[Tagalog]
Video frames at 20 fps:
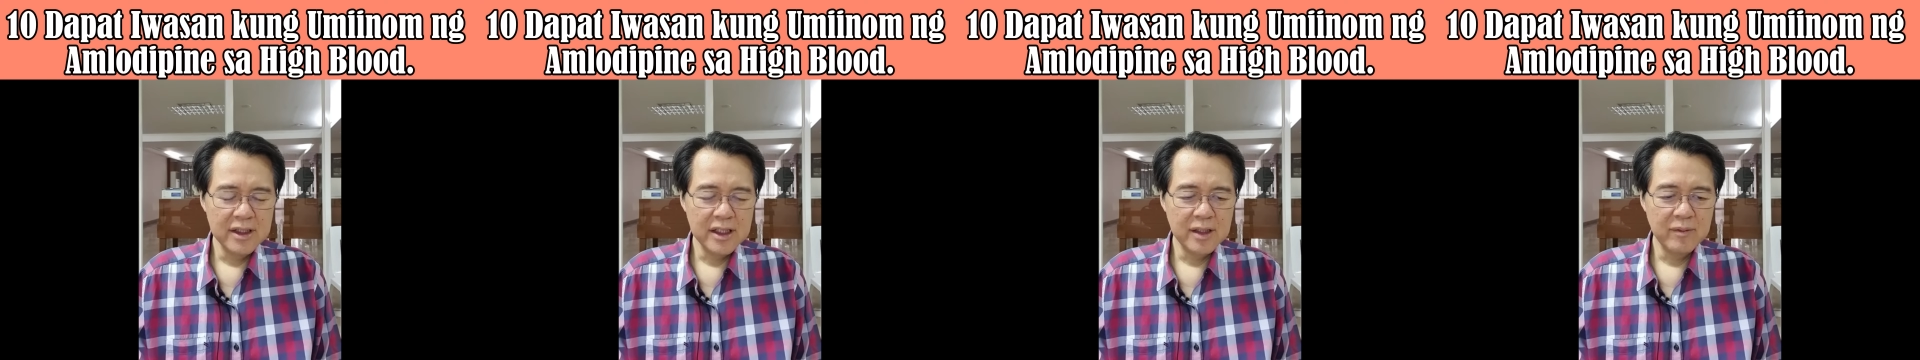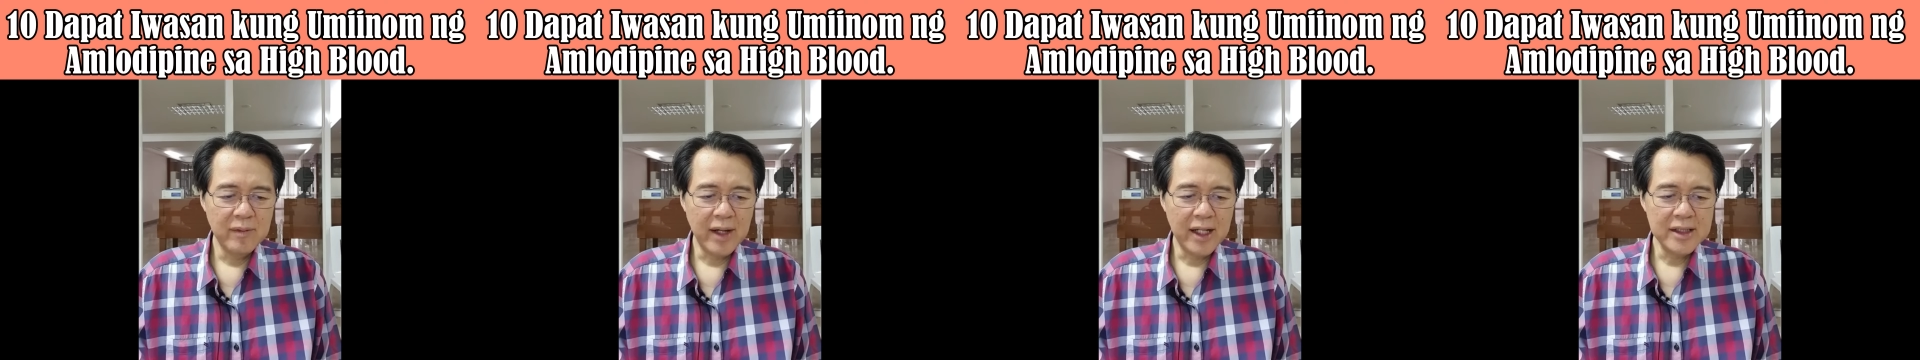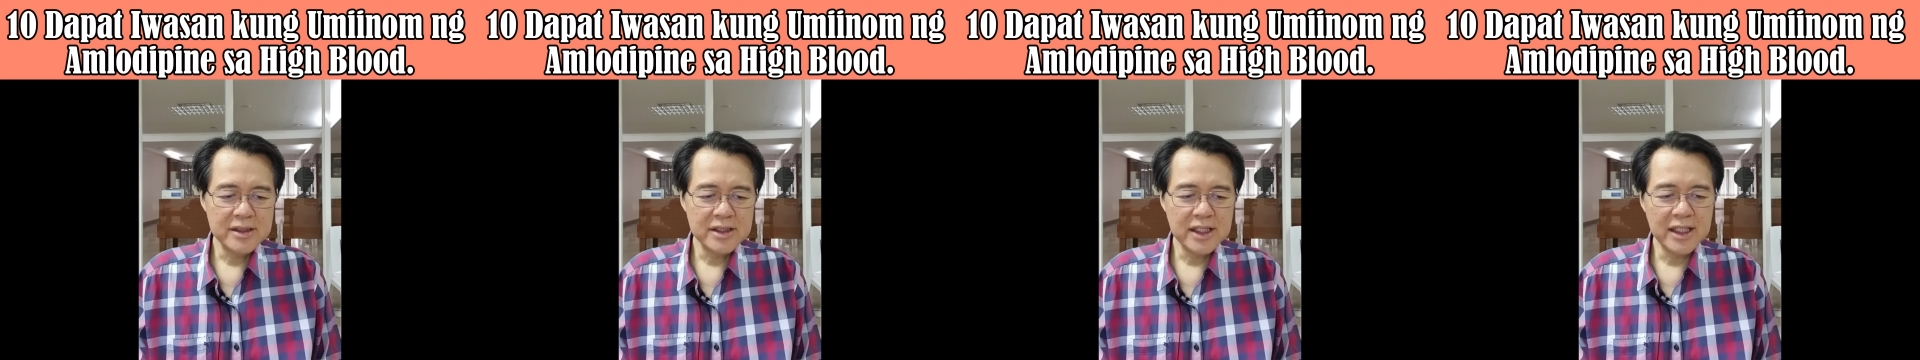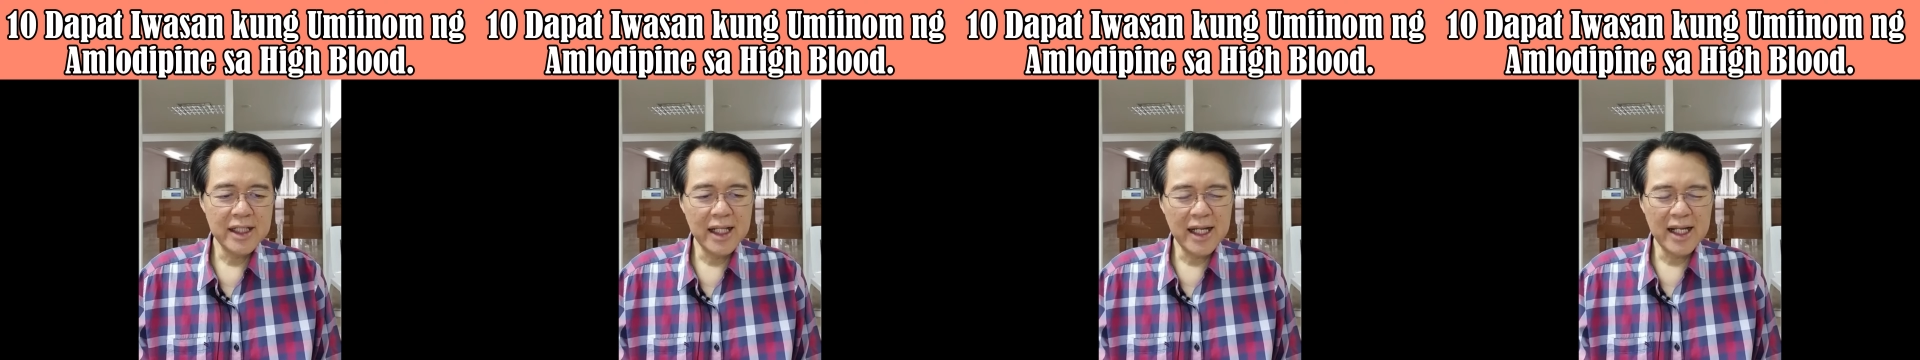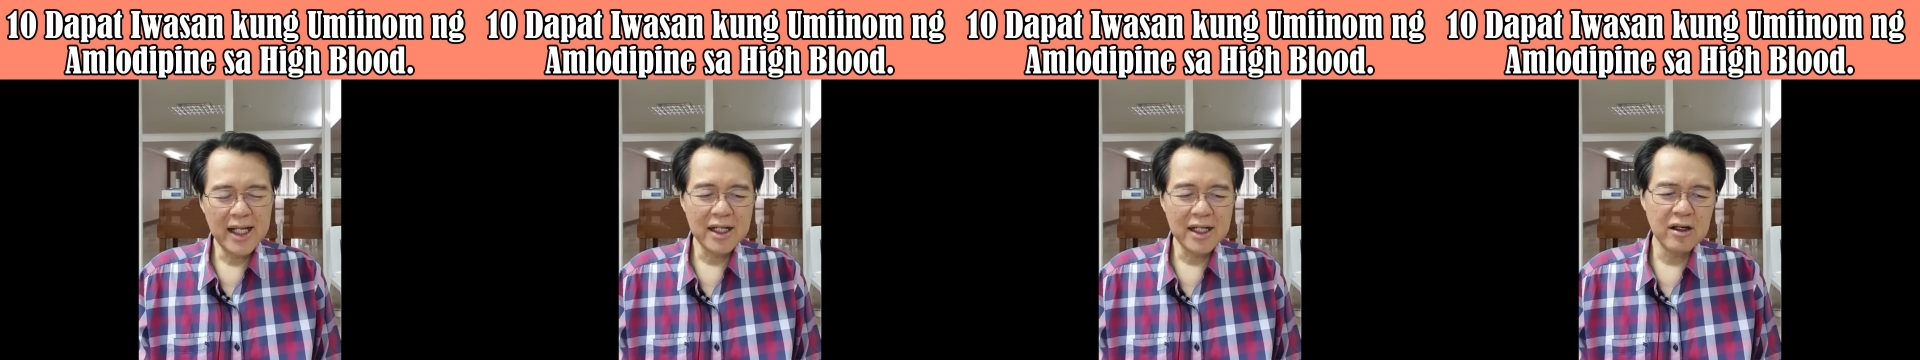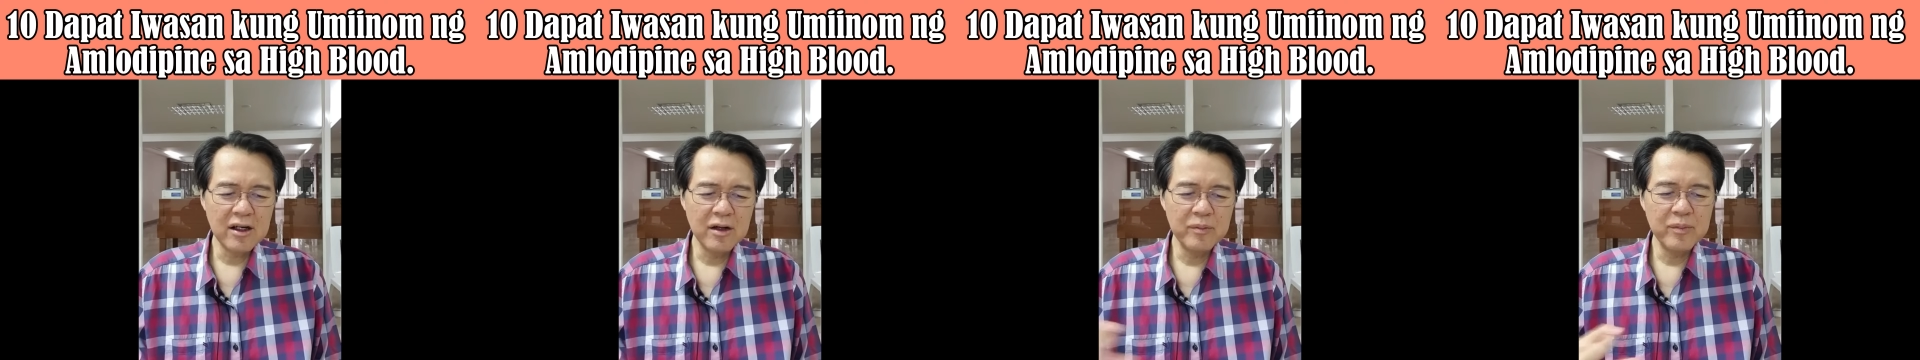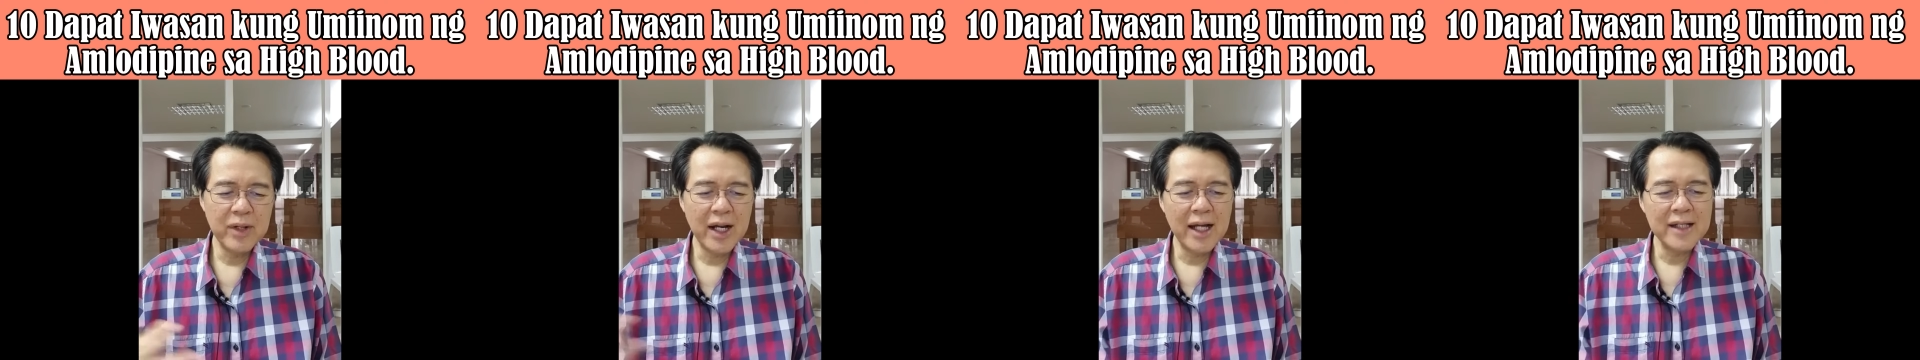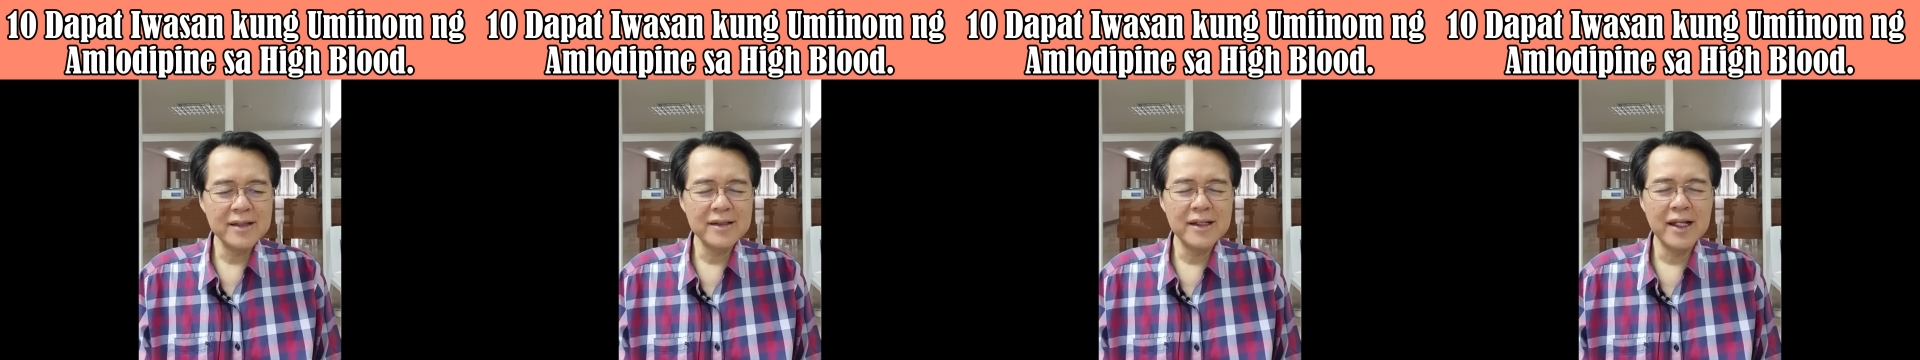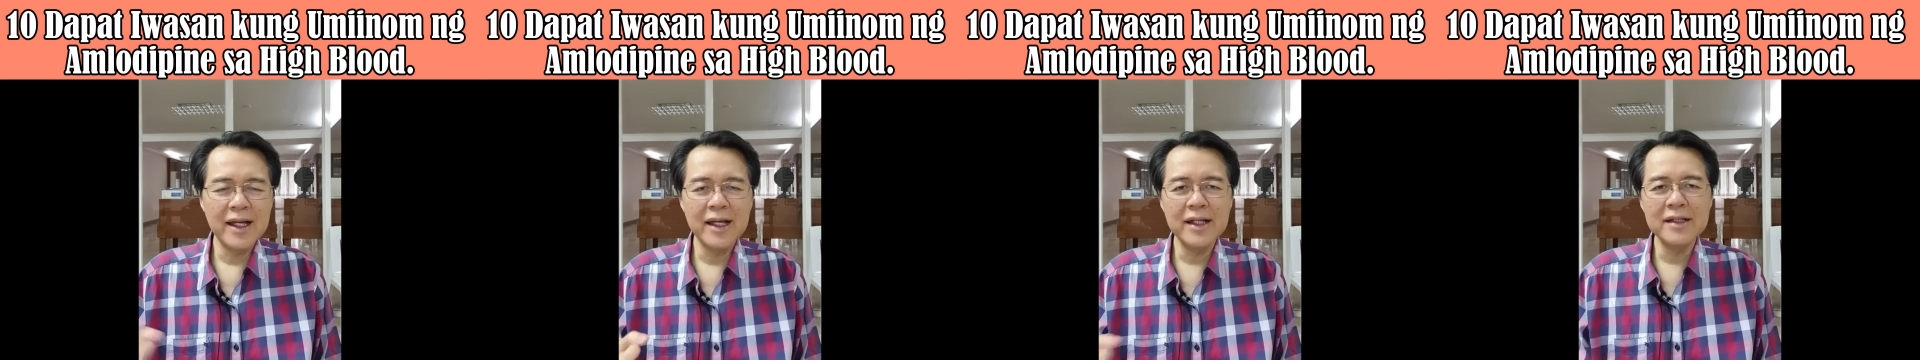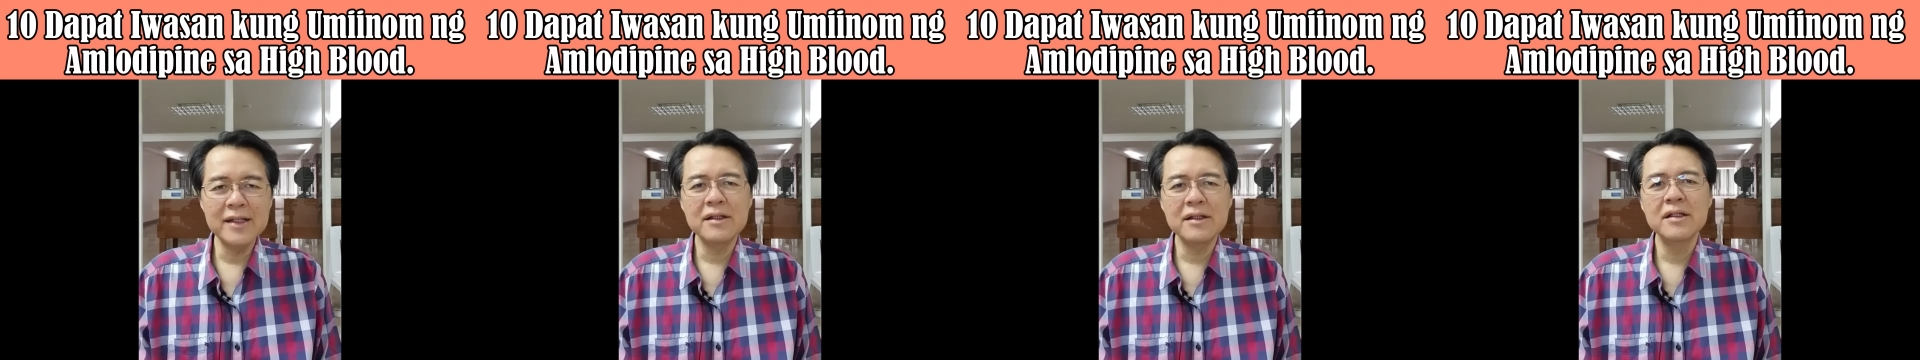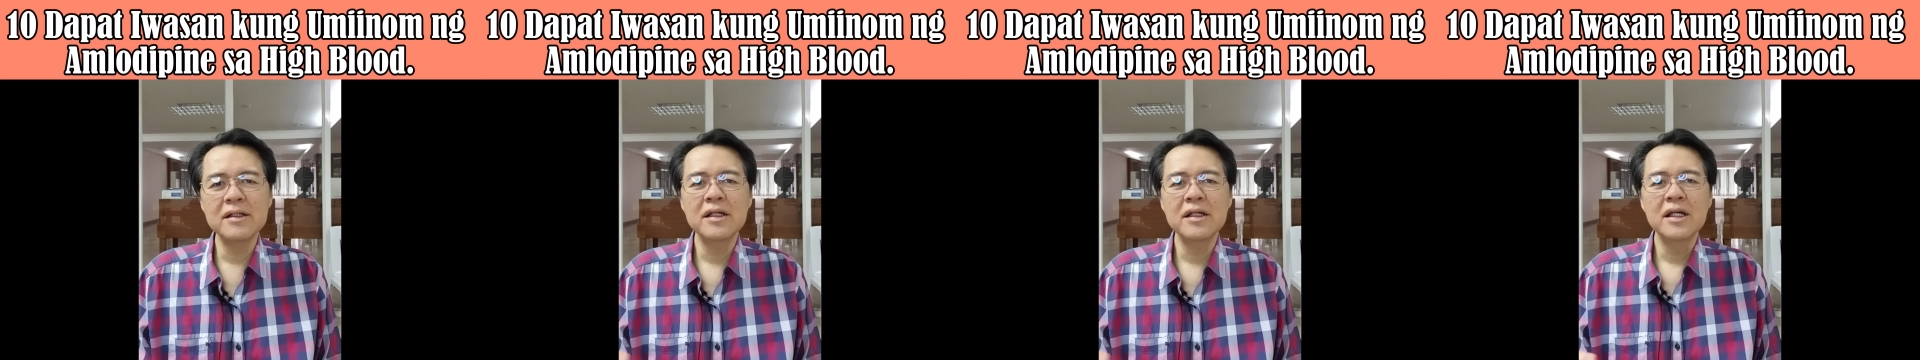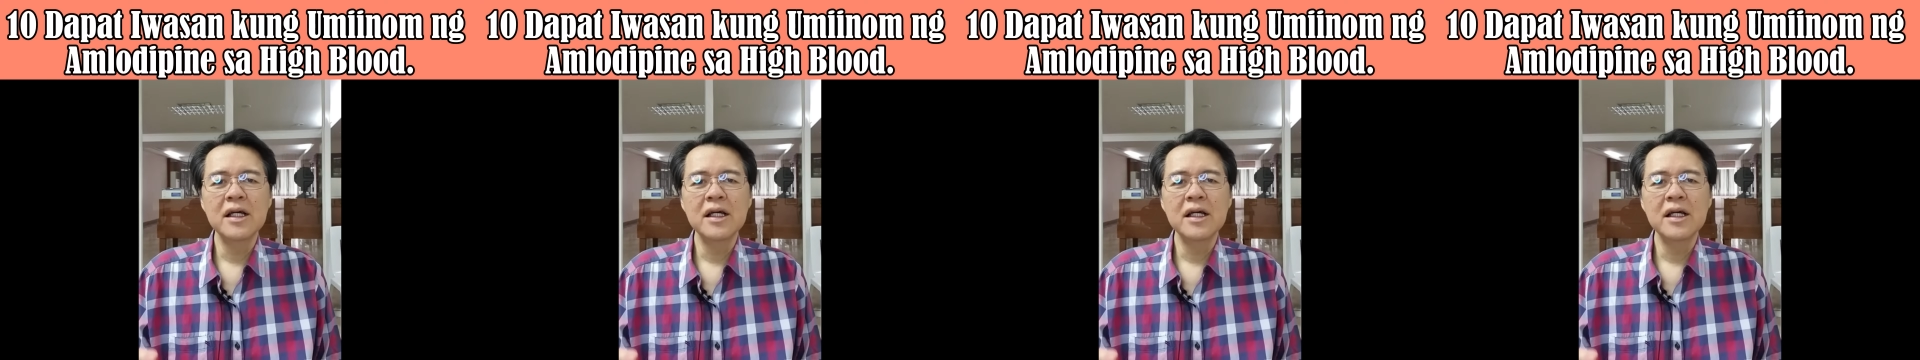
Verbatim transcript: Diba? Generic o branded?